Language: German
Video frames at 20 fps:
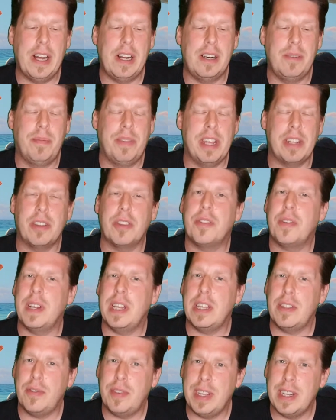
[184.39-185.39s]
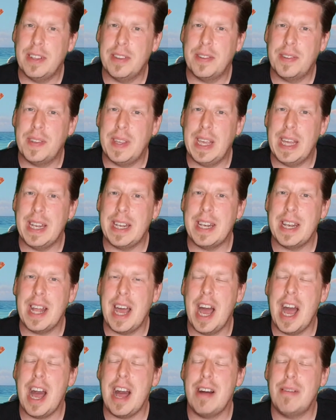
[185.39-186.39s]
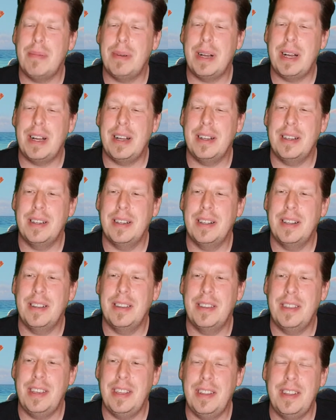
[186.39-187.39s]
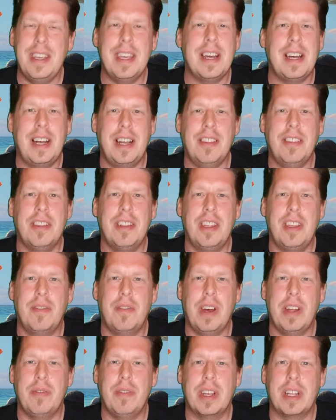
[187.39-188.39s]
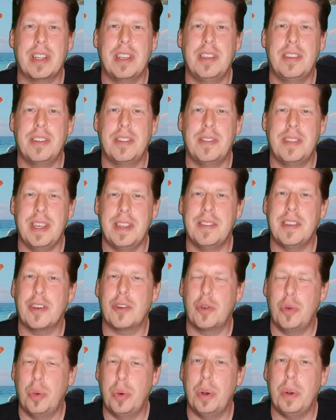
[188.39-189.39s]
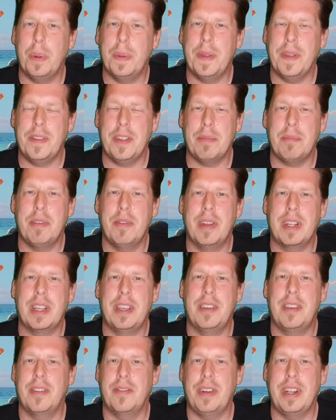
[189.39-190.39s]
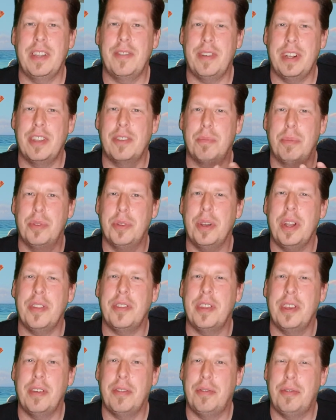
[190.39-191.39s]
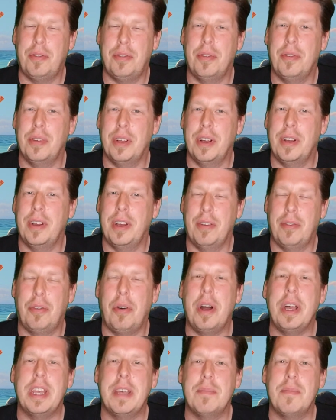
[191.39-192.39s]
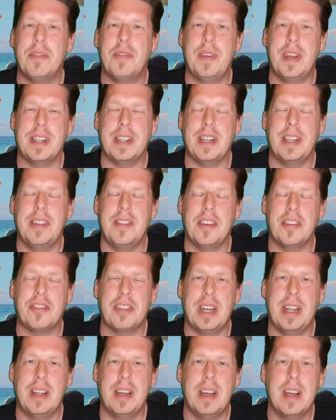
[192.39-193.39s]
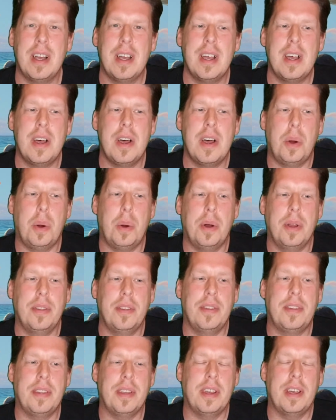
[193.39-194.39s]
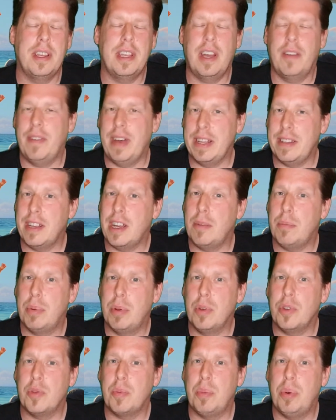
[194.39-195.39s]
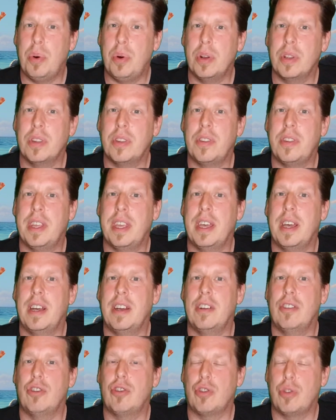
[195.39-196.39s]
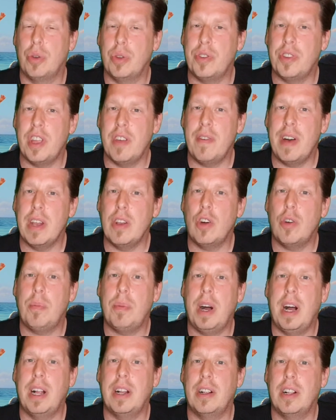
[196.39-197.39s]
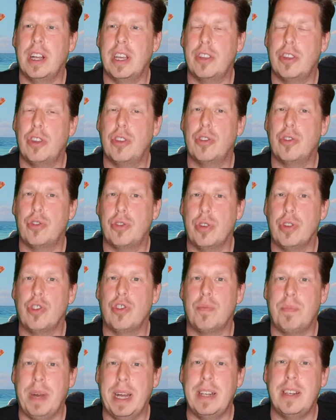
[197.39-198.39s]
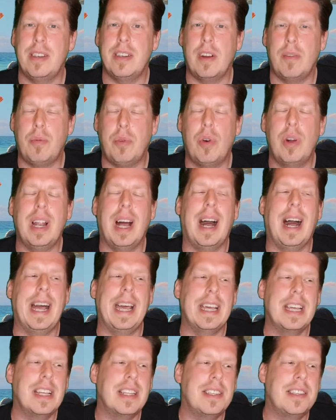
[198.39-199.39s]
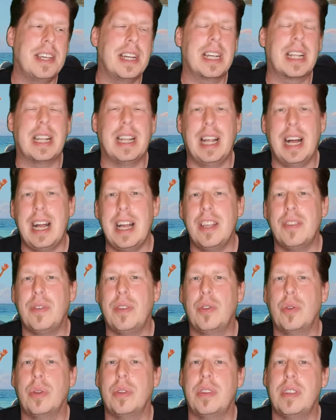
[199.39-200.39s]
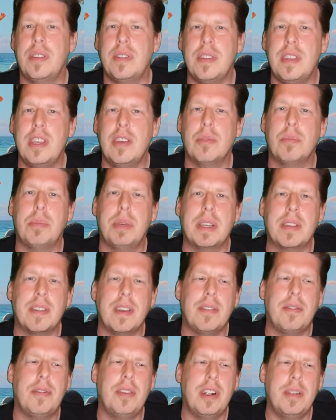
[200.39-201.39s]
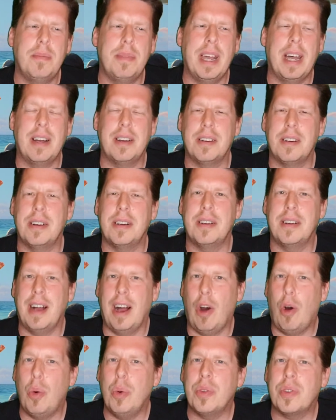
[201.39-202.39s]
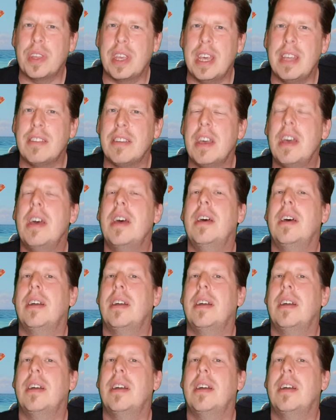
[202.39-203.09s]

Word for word: Ähm, der hatte zwar nicht viele Szenen, aber äh, die, die er hatte, die waren wirklich sehr, sehr cool und das hat mir wirklich, fand ich, fand ich besonders herv äh, hervorhebenswert an dieser Stelle. Und äh, ja, weiterer Pluspunkt, der Schluss, der war nochmal richtig schön spannend, obwohl eigentlich ja klar ist, wie so ein Disney- und Pixar-Film ja äh, ausgeht.